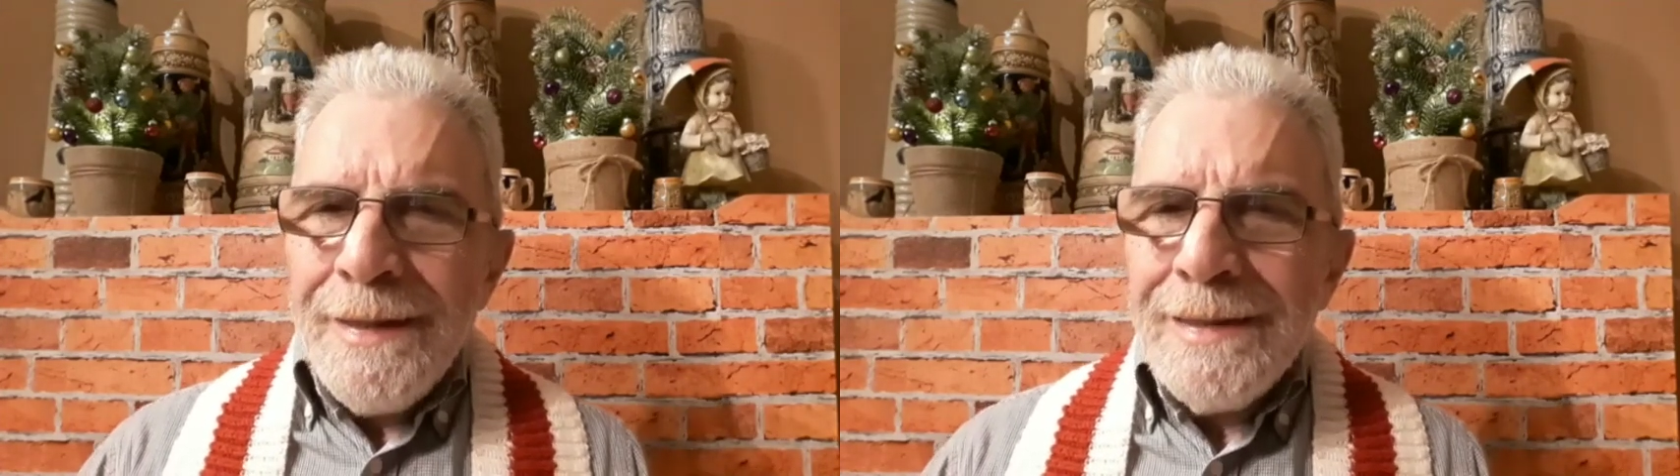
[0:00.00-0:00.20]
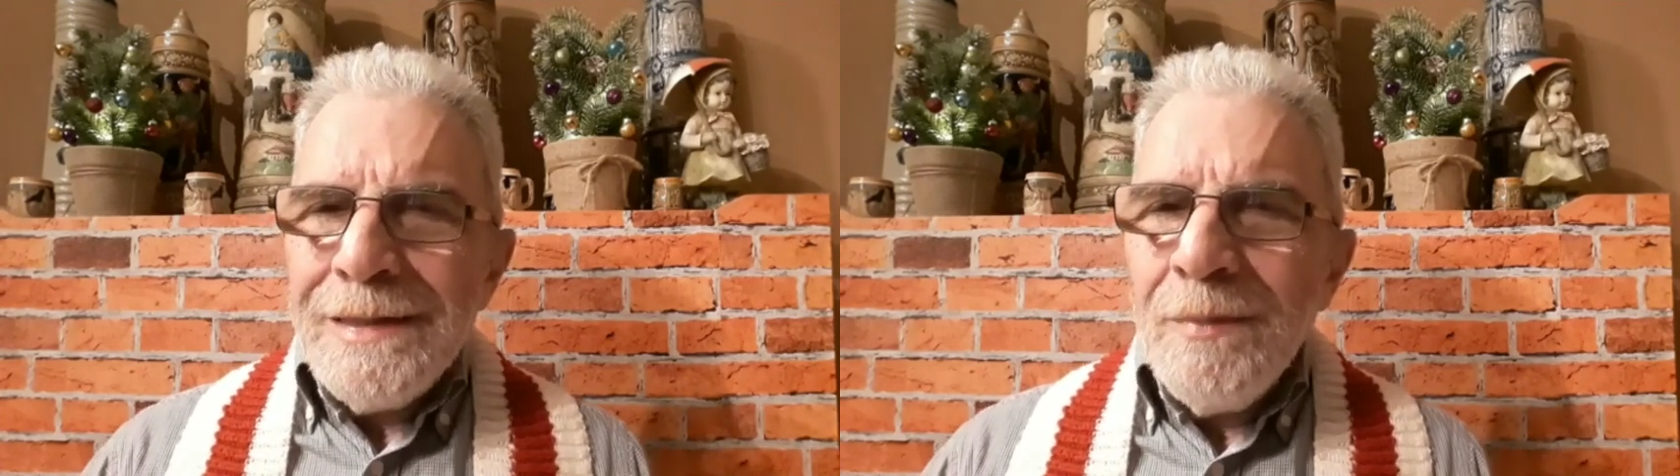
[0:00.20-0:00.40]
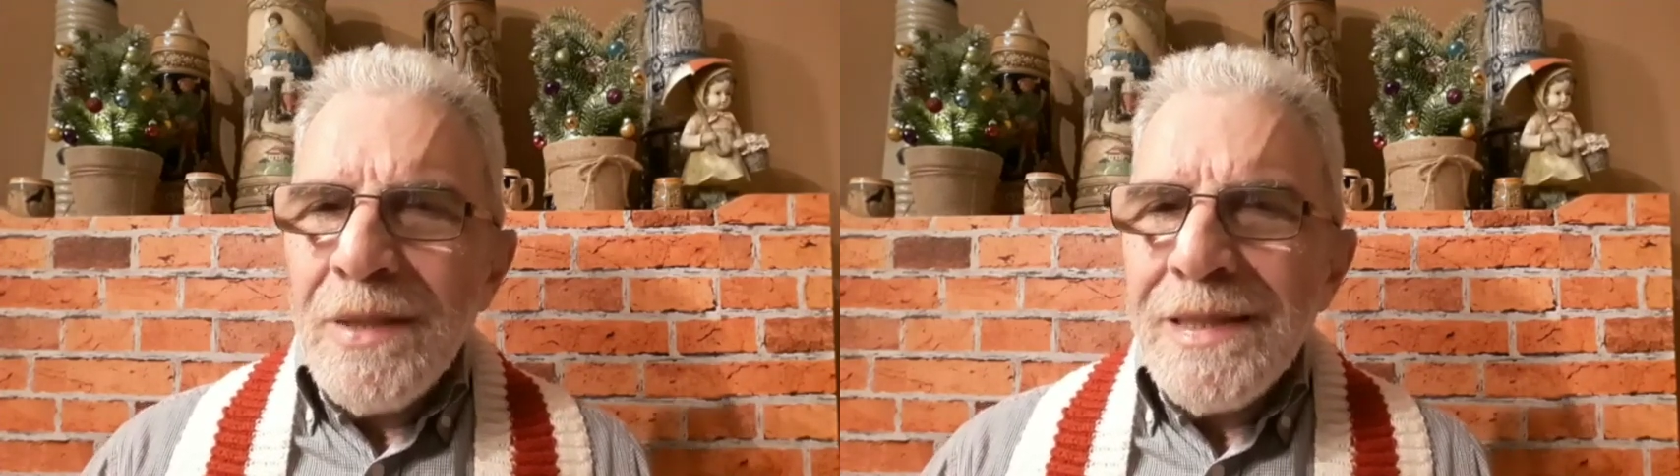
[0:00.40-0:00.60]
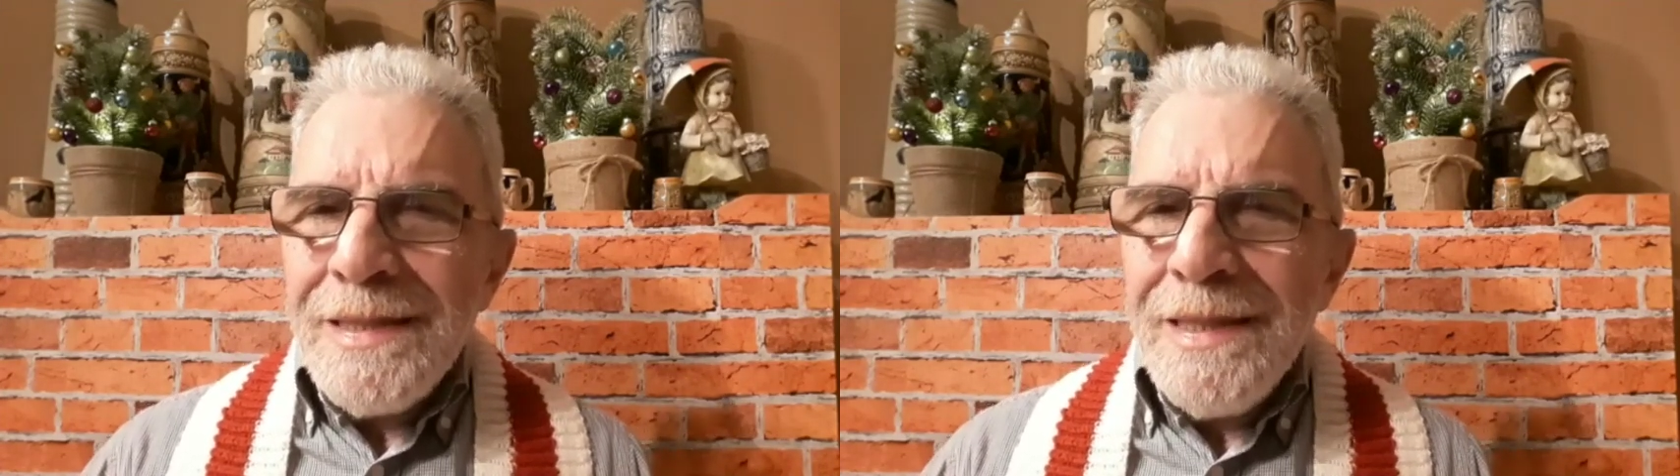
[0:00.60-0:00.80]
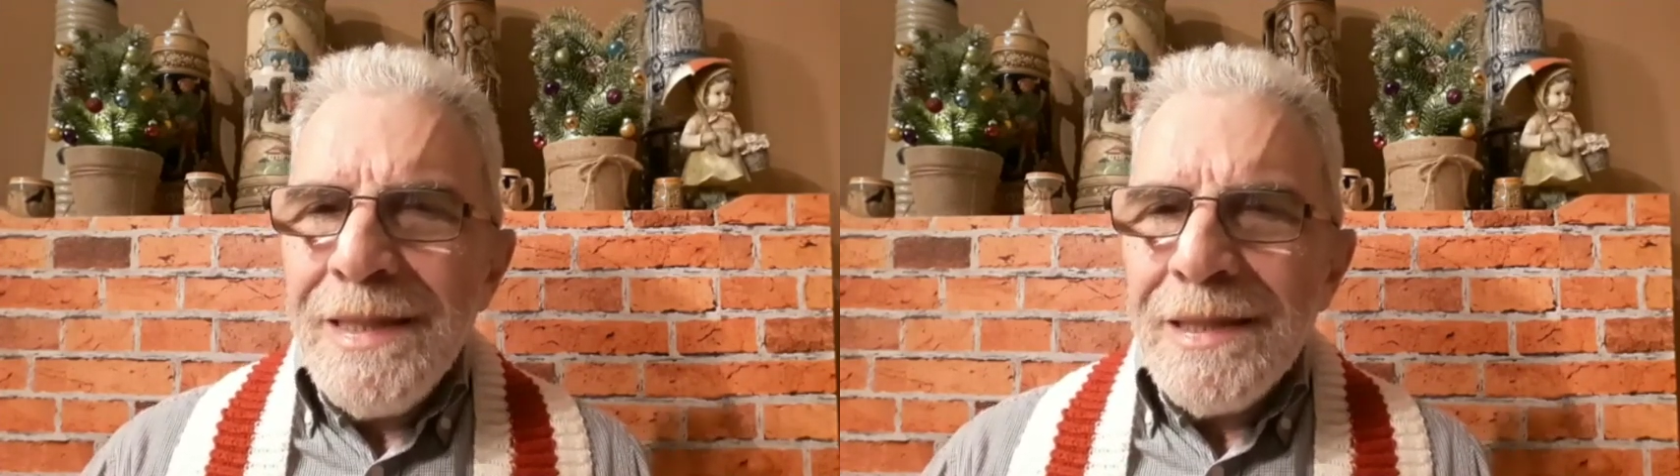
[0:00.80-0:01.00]
Если бы
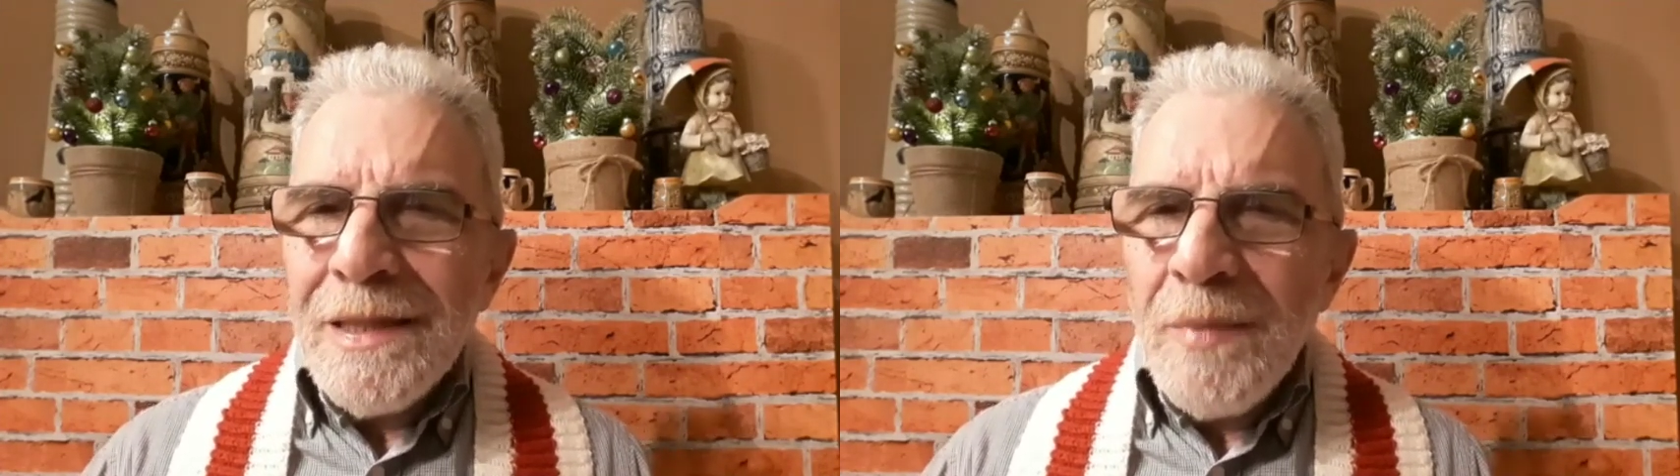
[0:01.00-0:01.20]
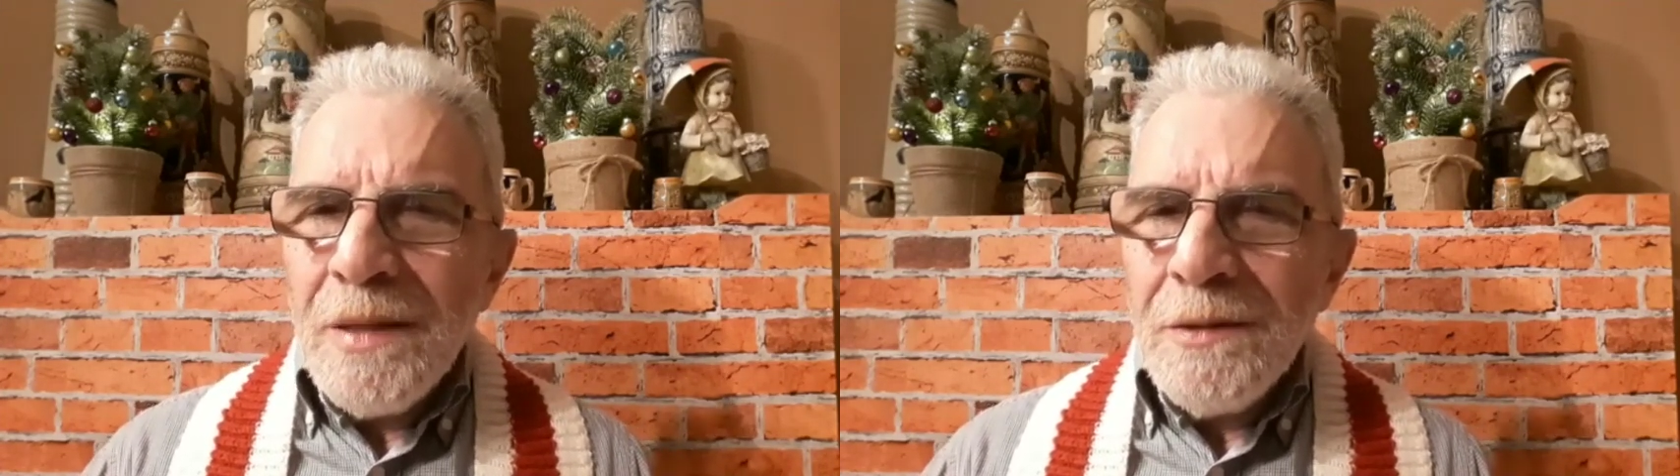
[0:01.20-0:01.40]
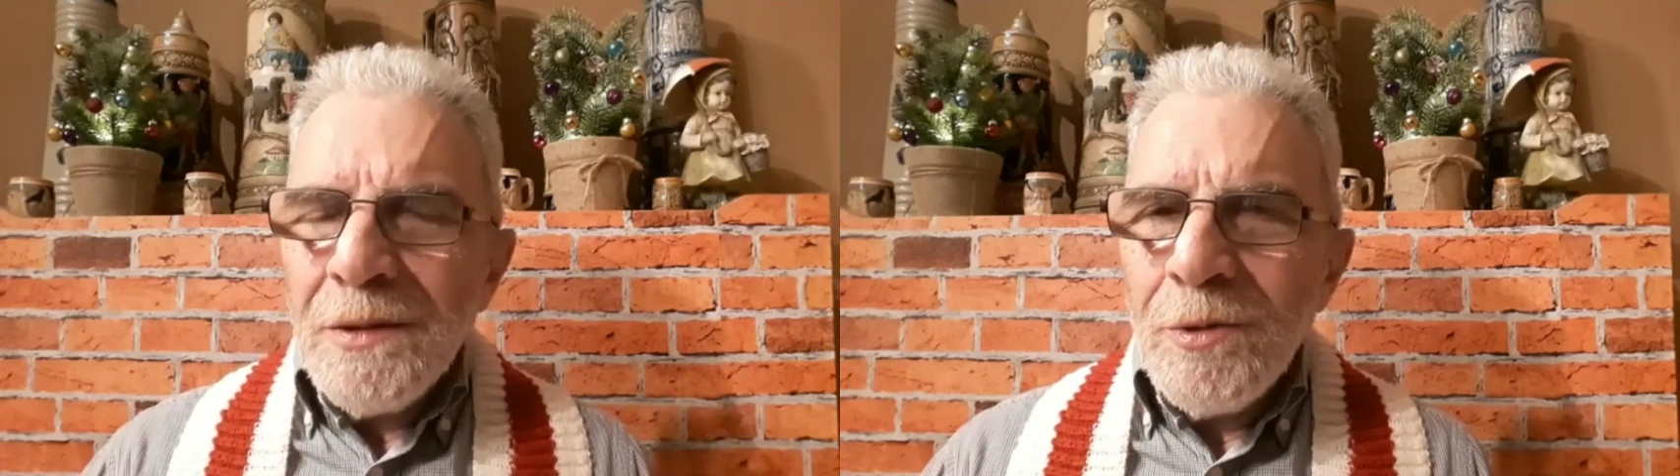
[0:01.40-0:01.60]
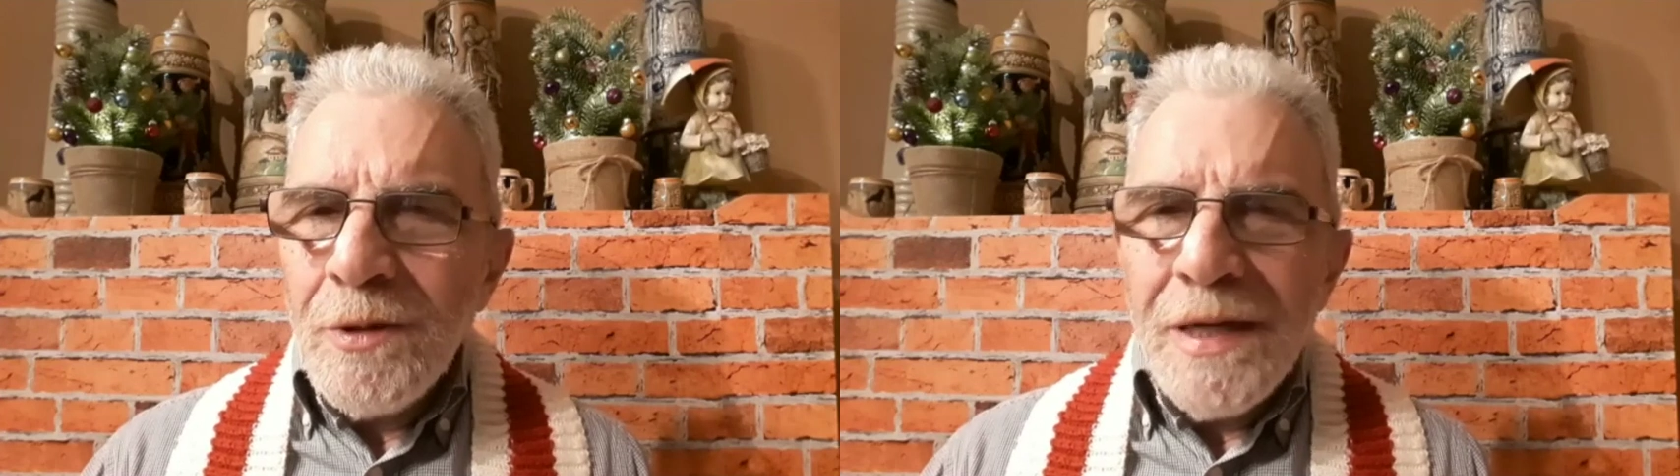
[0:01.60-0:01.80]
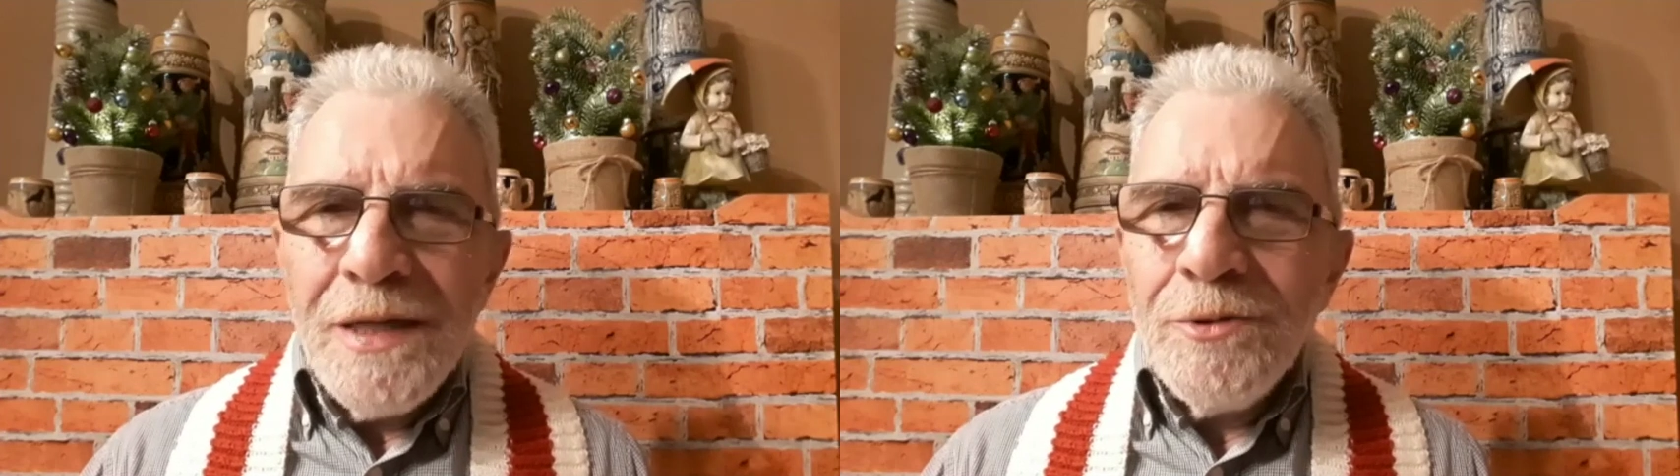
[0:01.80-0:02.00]
Россия не напала на
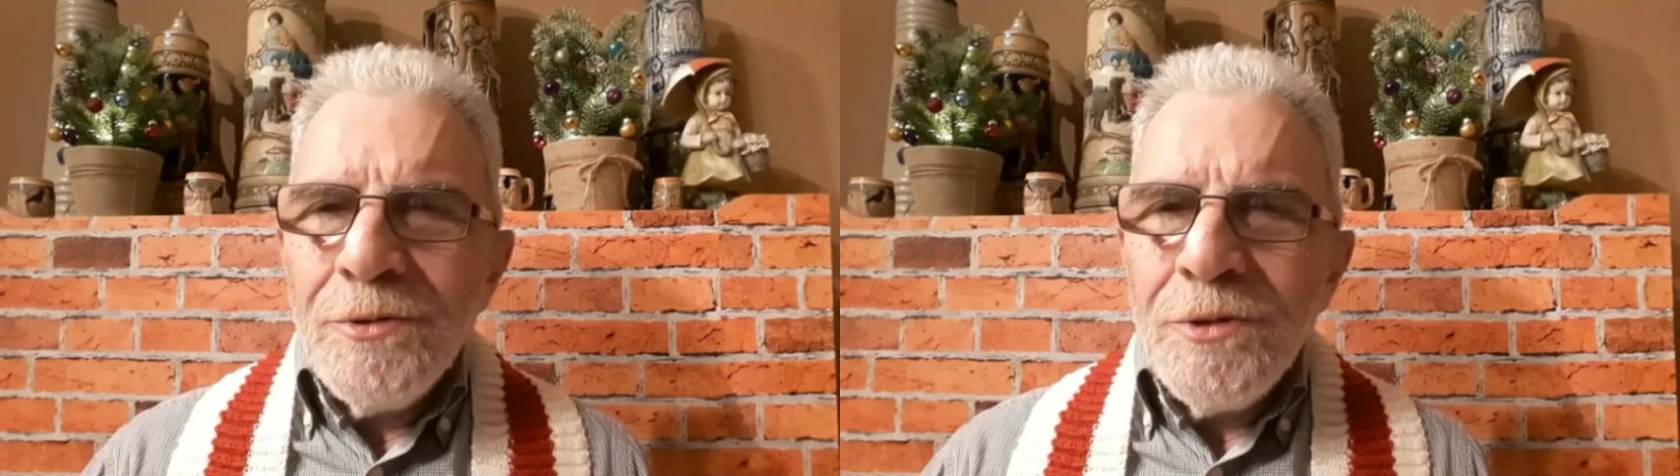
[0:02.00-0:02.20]
Украину,